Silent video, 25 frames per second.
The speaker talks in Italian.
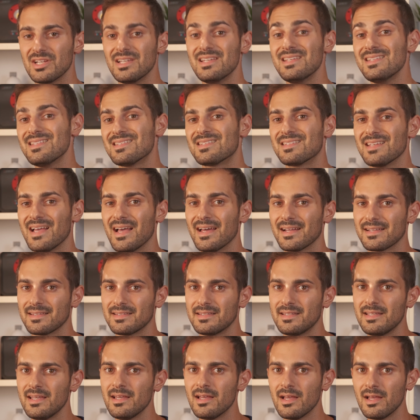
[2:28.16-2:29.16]
gli
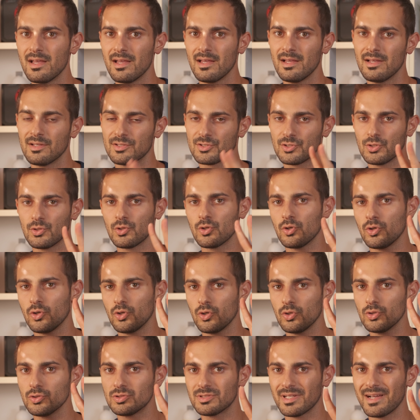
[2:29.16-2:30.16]
inserti,
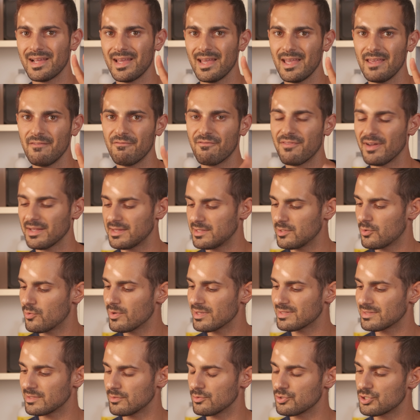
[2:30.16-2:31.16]
sono tre, infatti
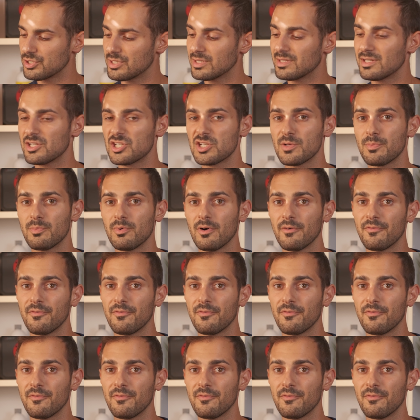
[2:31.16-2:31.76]
questa lucidatrice può